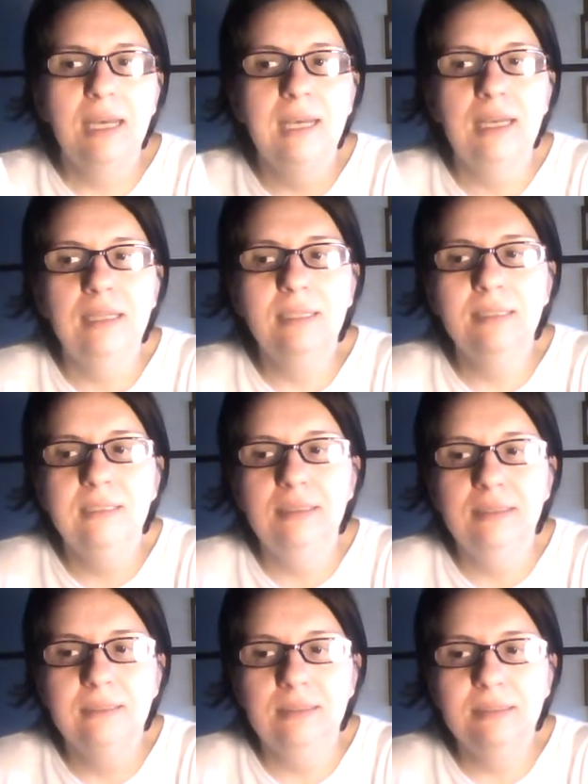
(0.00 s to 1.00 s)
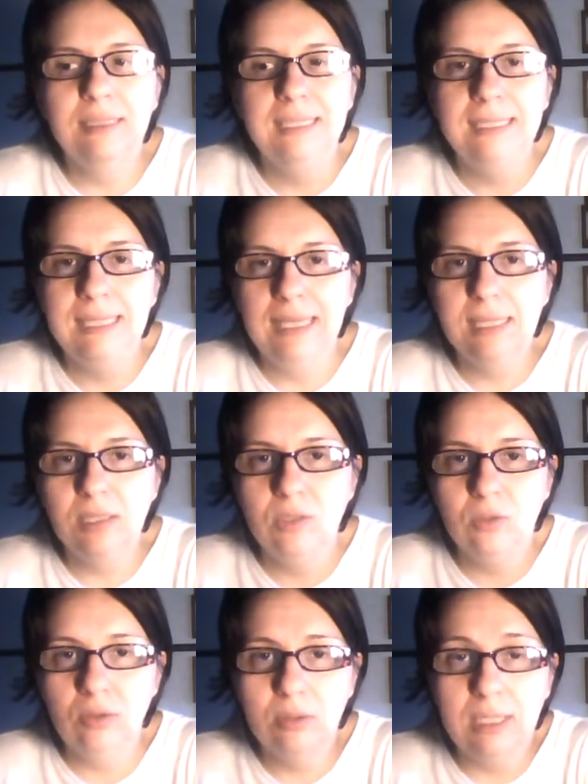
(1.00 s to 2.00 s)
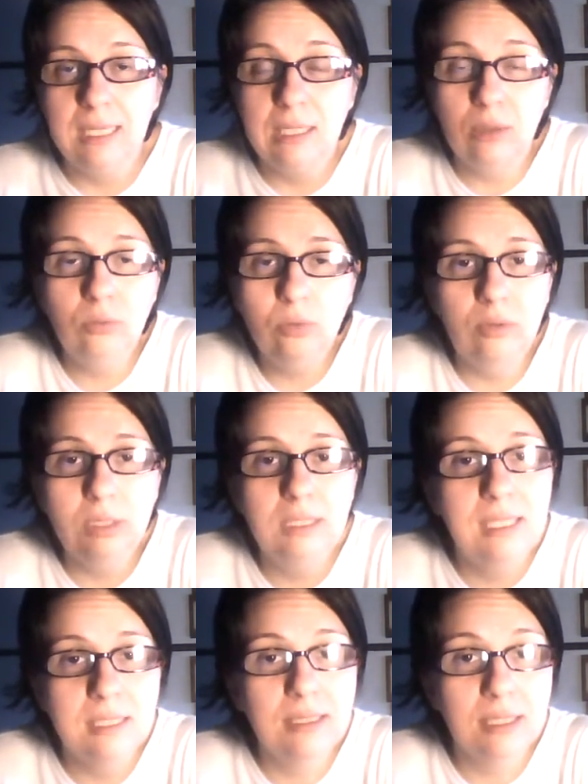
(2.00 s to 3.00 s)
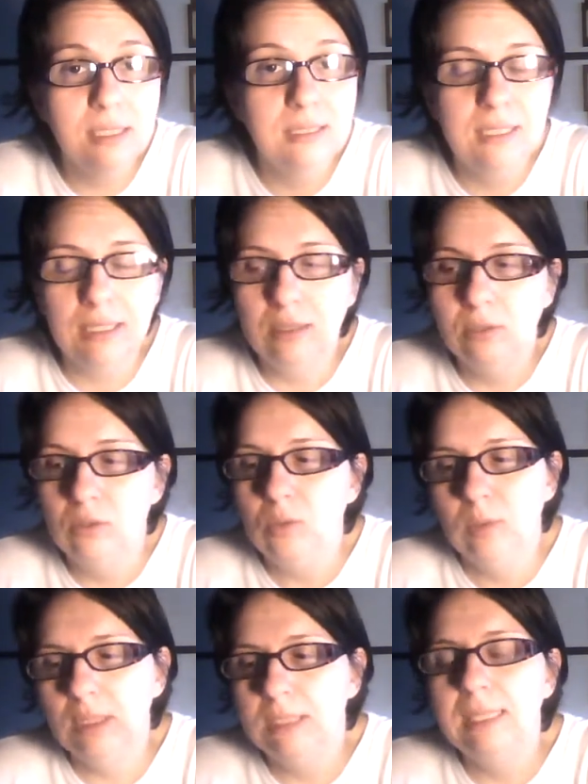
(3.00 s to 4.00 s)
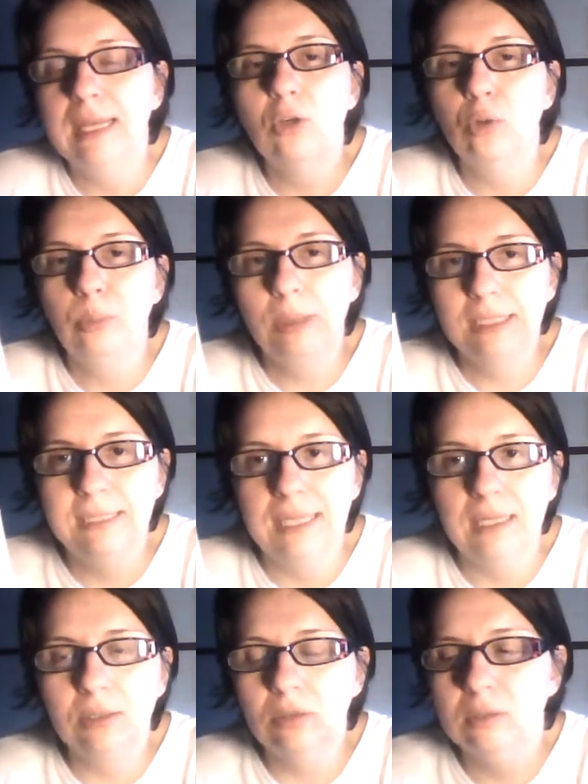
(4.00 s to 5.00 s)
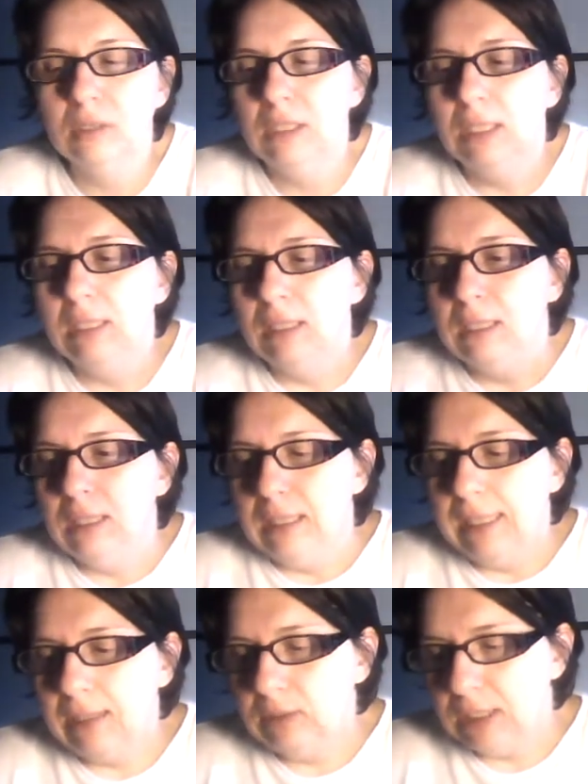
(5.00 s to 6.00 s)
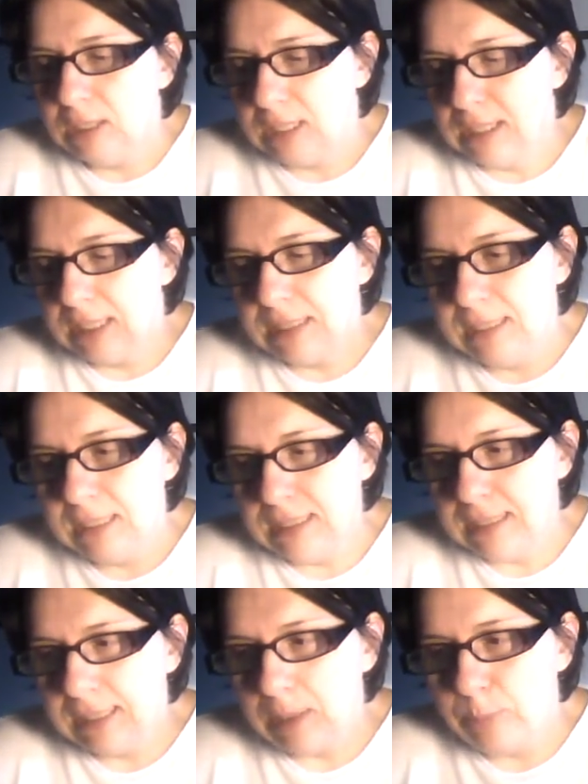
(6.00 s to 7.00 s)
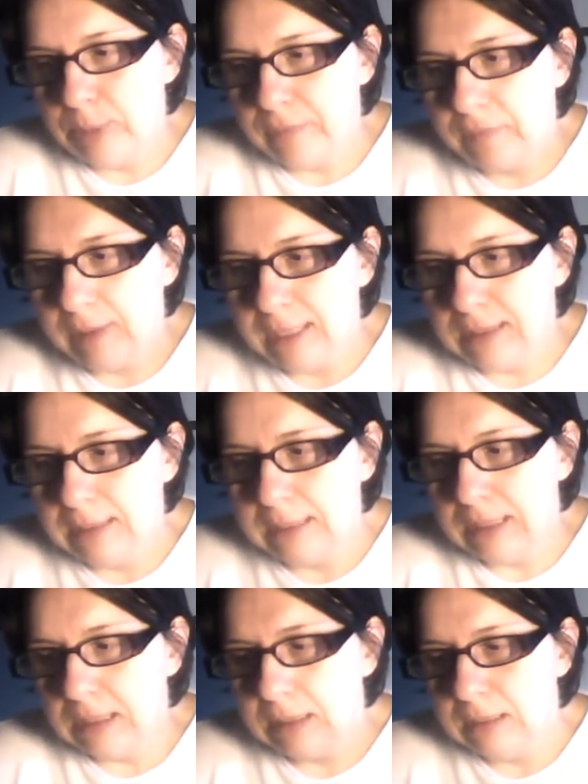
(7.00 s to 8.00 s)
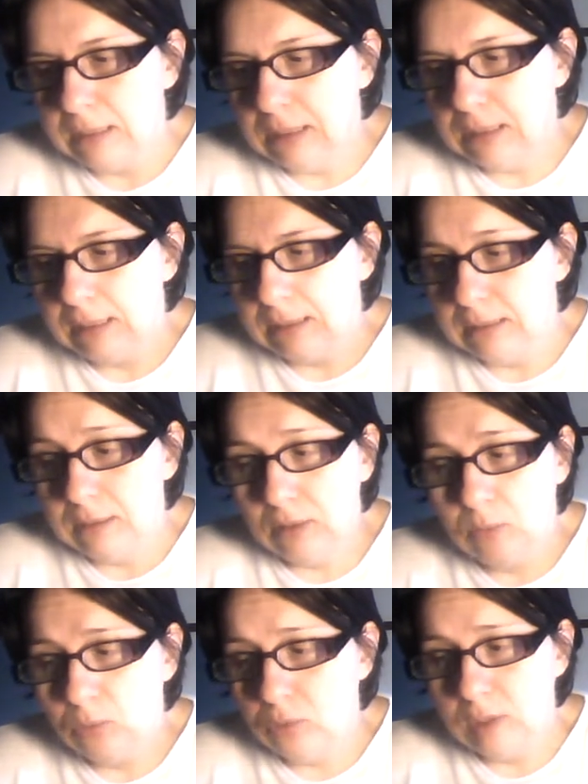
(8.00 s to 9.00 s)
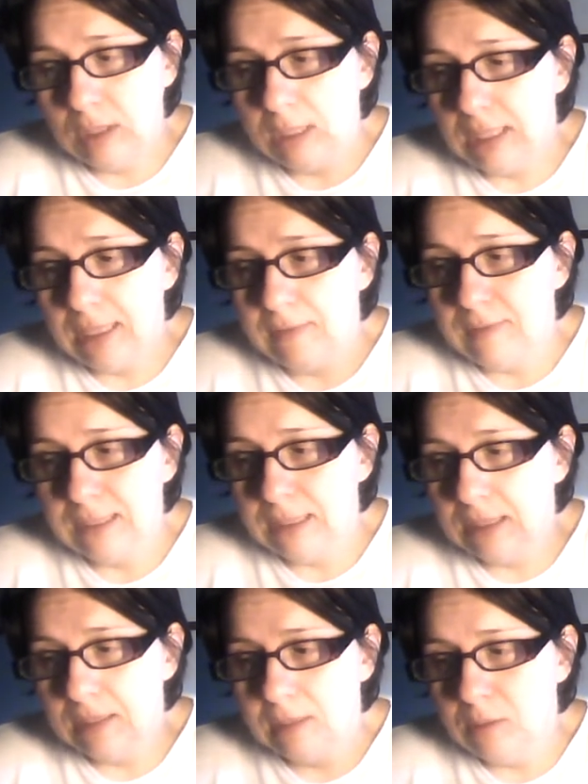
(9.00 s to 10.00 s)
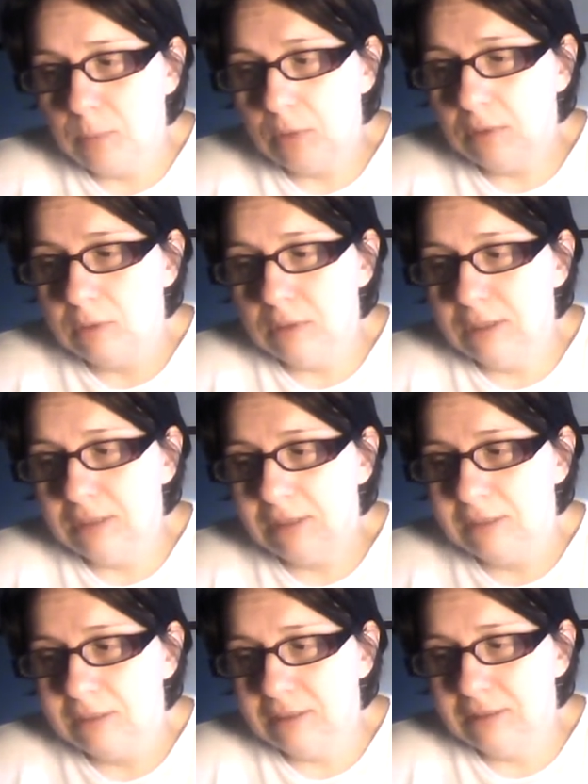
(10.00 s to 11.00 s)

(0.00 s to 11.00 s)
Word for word: ha eh, richiesto all'autore di essere scritto e quindi l'ha completato. È una ricerca stilistica perfetta, eh, uno stile elevatissimo, eh,